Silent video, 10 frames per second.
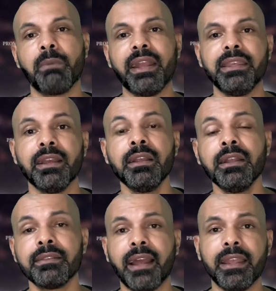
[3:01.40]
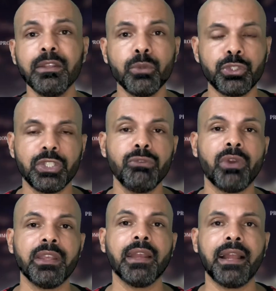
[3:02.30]
Bahia tá redutiva
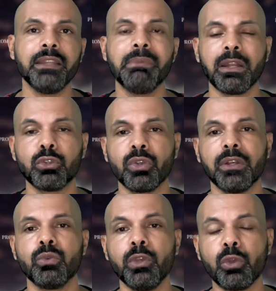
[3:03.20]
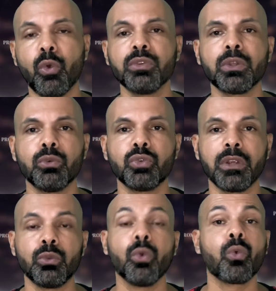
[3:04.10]
aí a liberar o jogador e conta com o
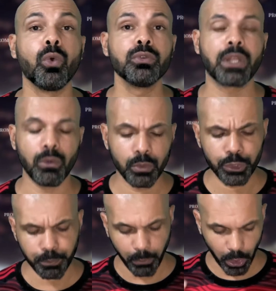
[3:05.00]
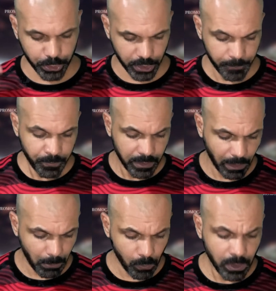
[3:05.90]
jogador contra o esporte.
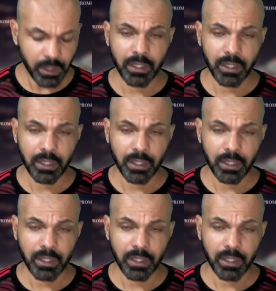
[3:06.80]
Tá bom?